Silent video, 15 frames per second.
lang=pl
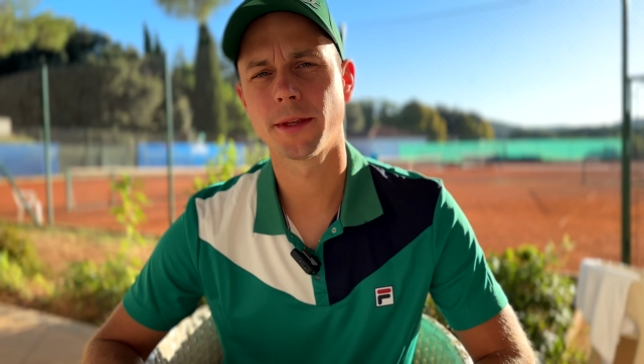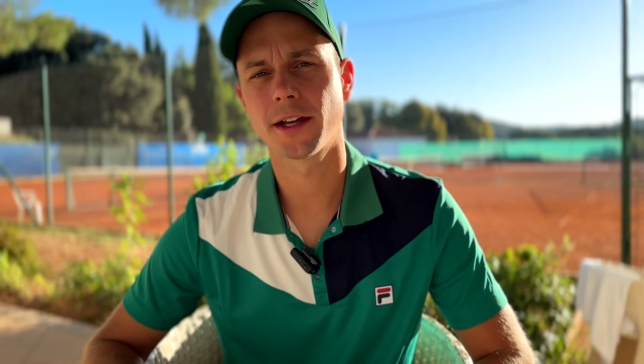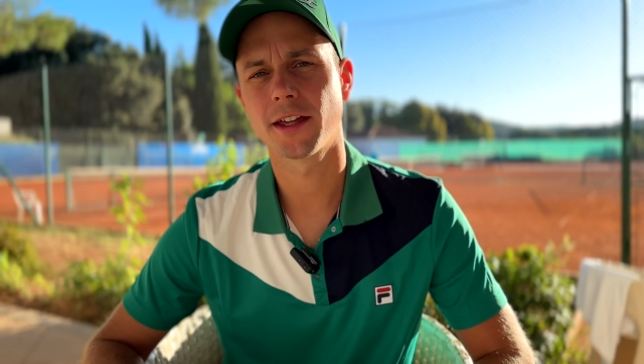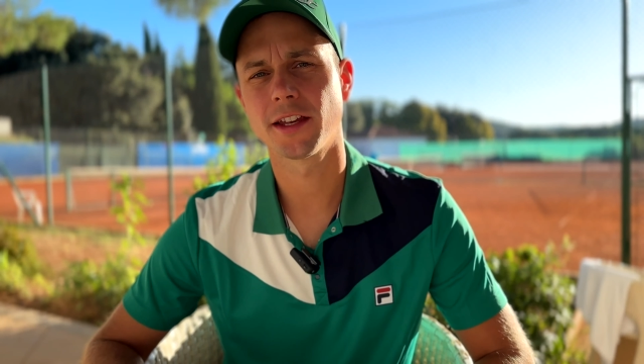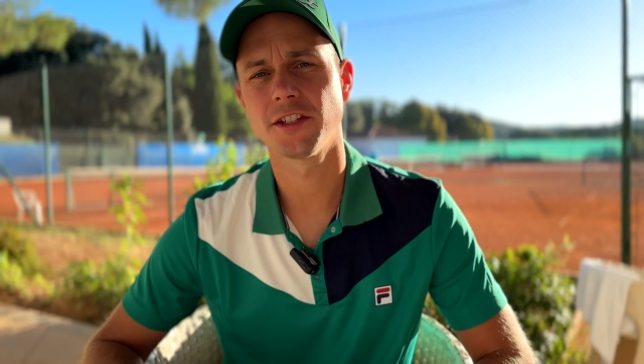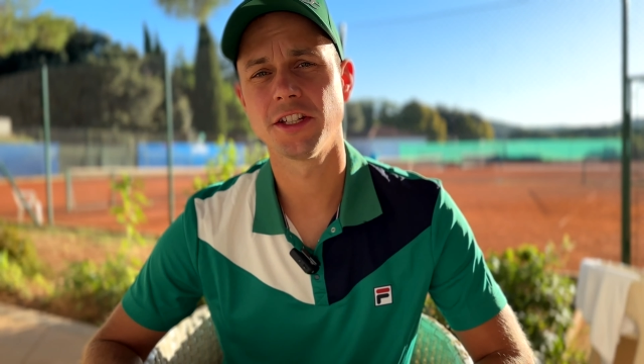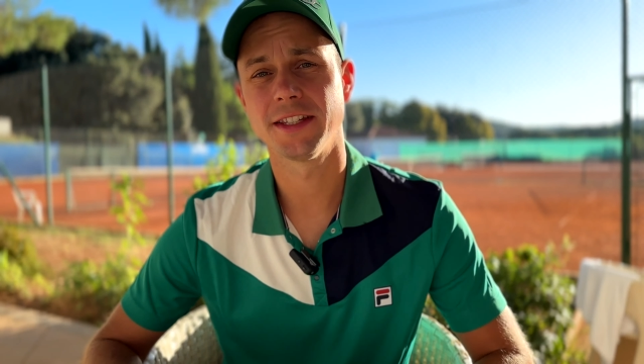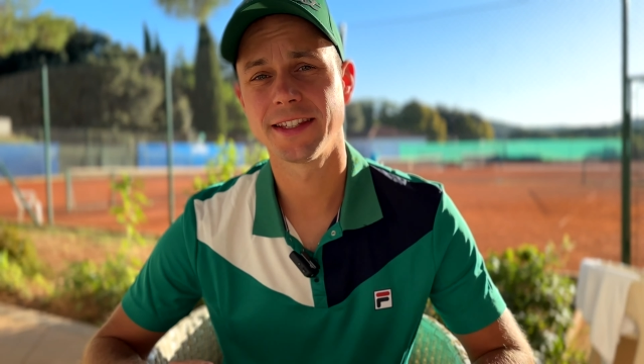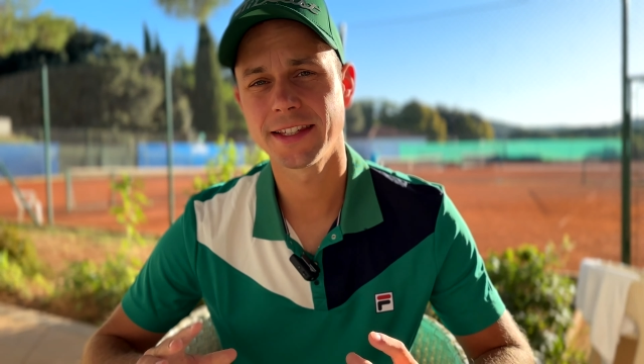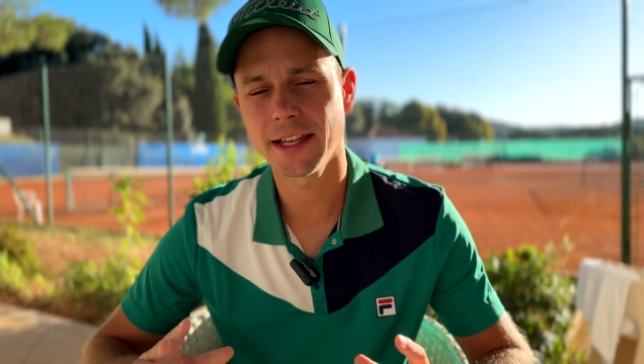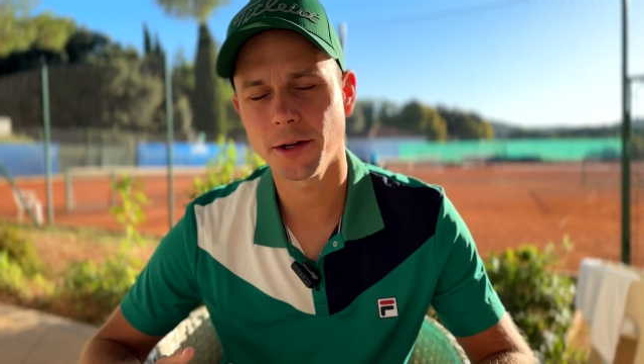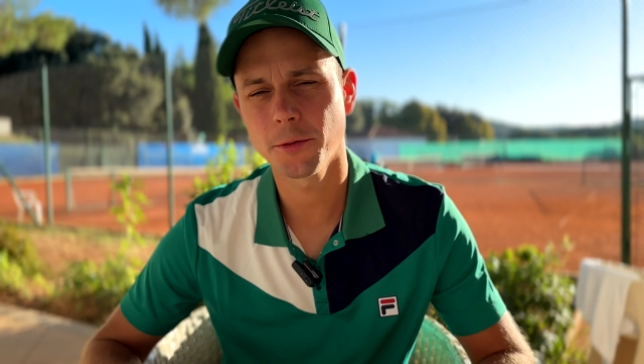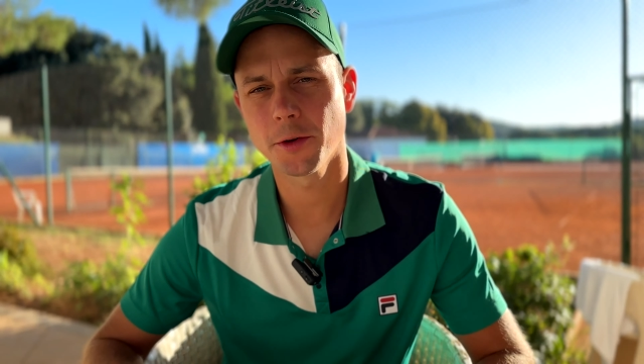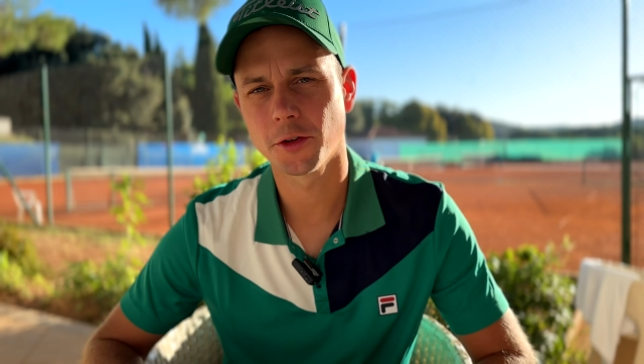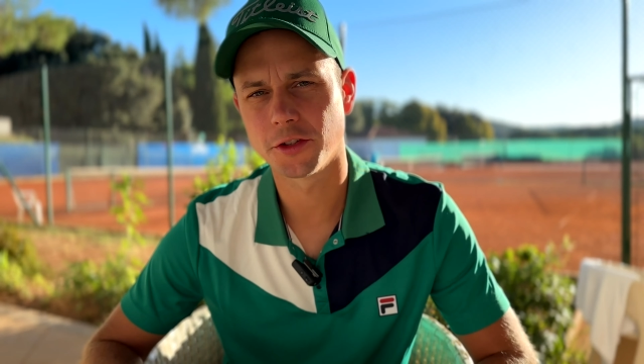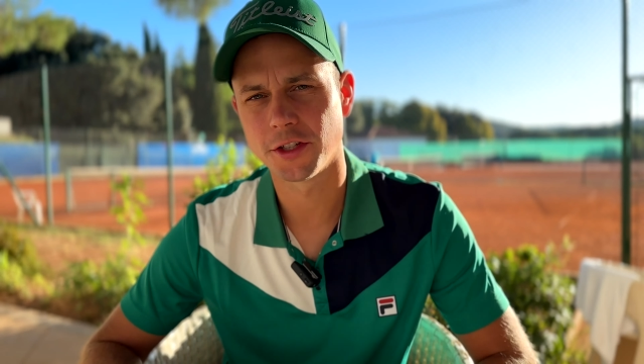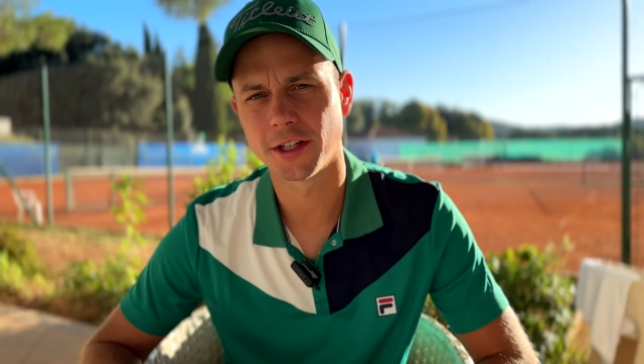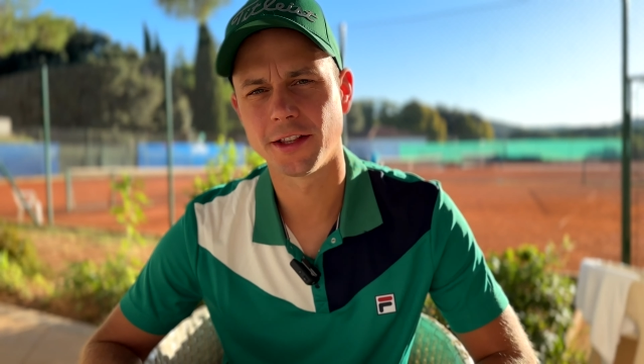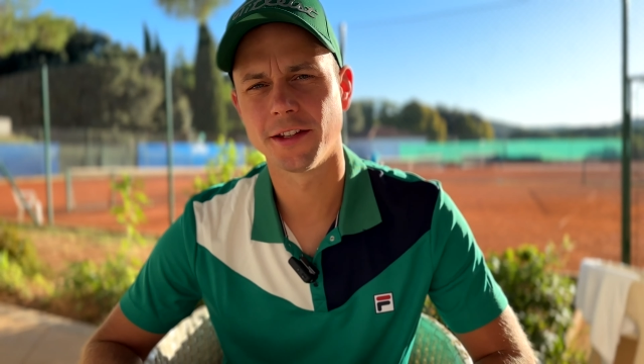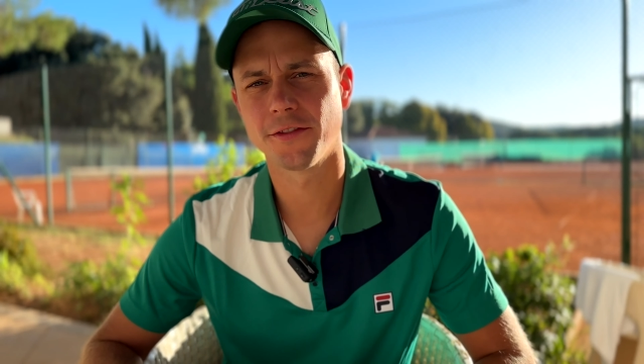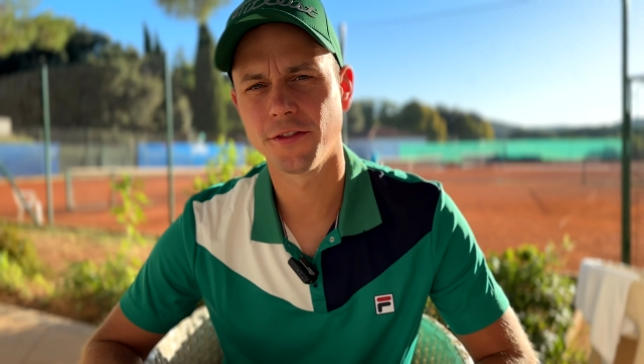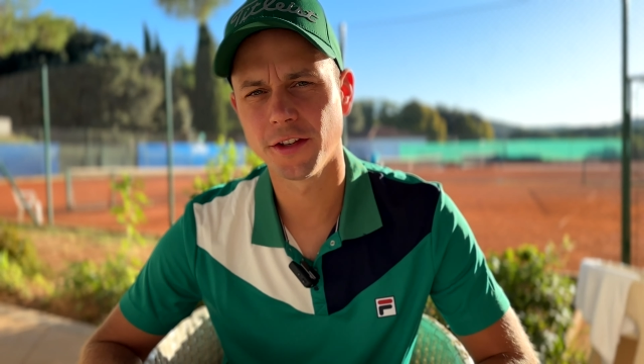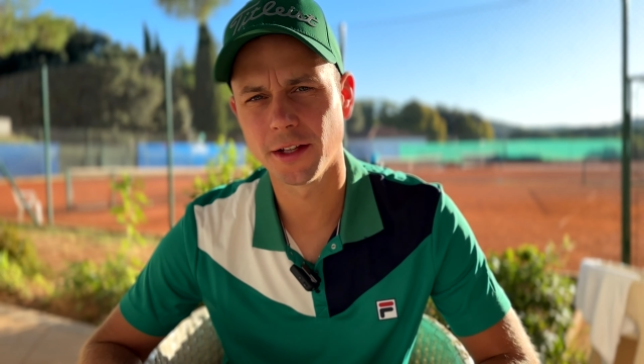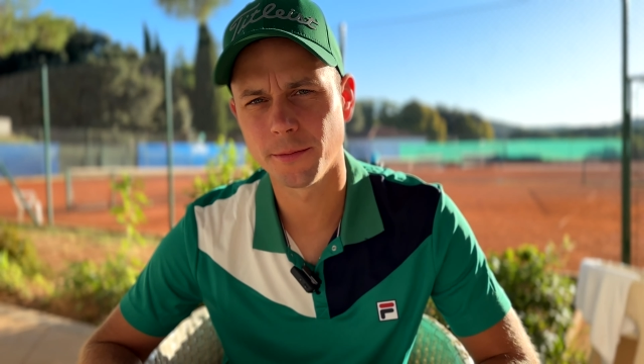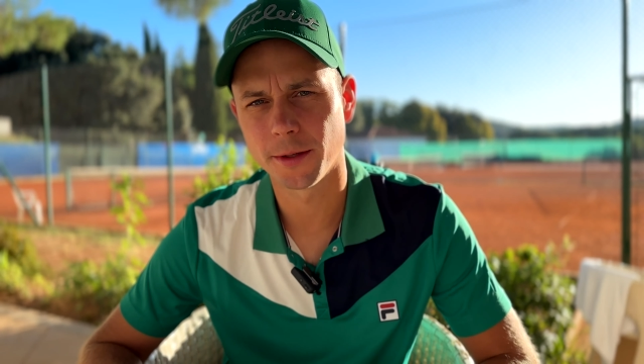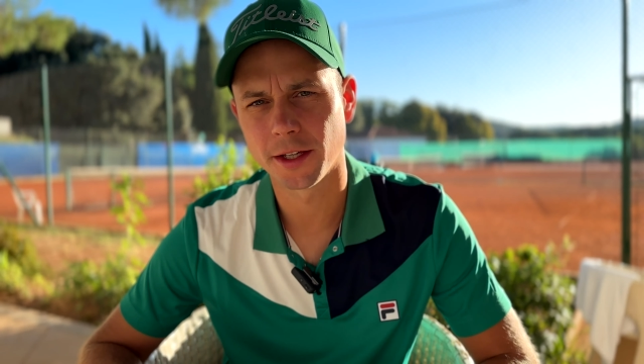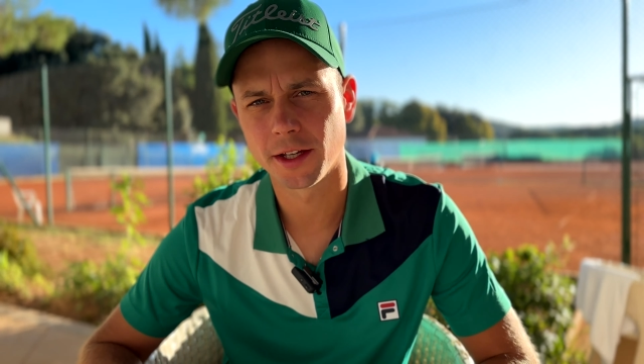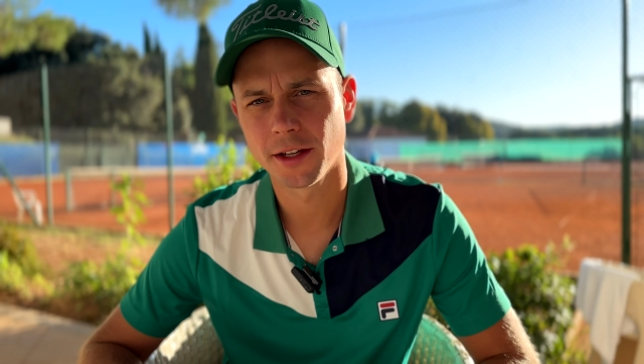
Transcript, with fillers: nakręcić cały oddzielny filmik.